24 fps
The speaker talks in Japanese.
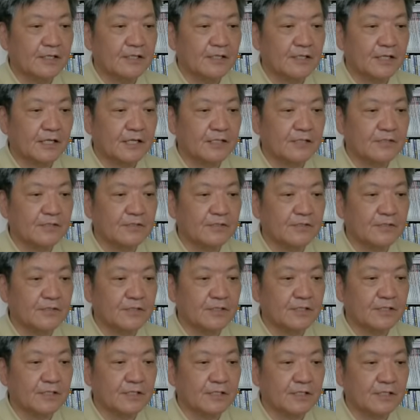
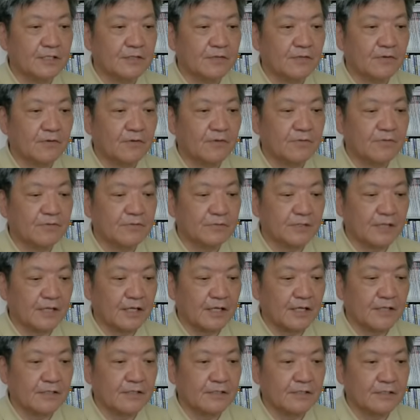31都府
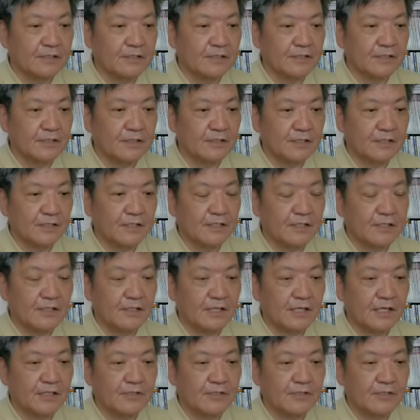県に